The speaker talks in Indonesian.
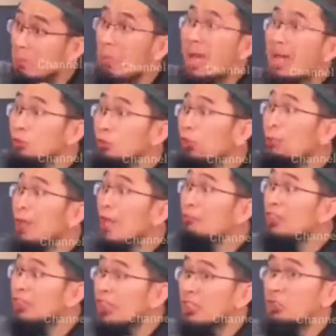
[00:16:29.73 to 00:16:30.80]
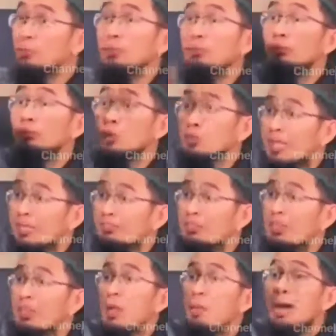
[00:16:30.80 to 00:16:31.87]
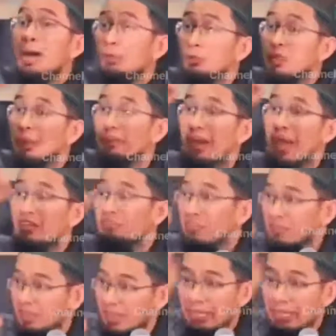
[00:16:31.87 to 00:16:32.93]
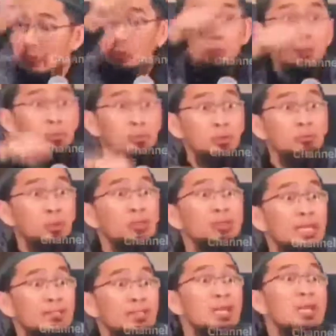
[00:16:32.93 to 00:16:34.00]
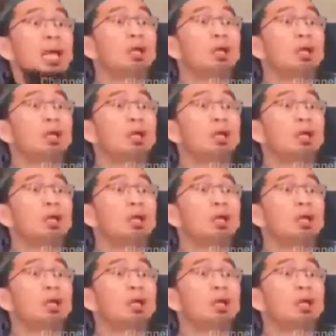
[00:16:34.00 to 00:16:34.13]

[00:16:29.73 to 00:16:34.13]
baru sampai Al-Fatihah itu pun belum tuntas. Baru sampai Al-Fatihah itu pun belum tuntas.